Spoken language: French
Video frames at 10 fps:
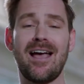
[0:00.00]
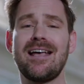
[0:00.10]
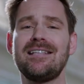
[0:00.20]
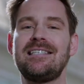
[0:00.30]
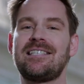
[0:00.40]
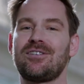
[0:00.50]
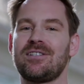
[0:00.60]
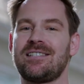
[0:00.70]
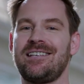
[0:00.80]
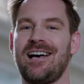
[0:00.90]

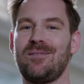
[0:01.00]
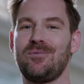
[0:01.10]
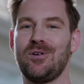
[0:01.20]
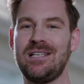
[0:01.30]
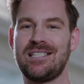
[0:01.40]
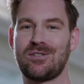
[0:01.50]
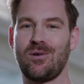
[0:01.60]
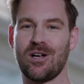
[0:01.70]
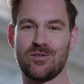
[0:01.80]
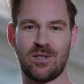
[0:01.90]
indissociable de
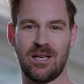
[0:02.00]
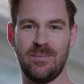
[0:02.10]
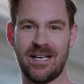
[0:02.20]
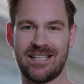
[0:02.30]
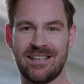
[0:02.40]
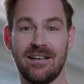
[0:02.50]
l'histoire du Québec.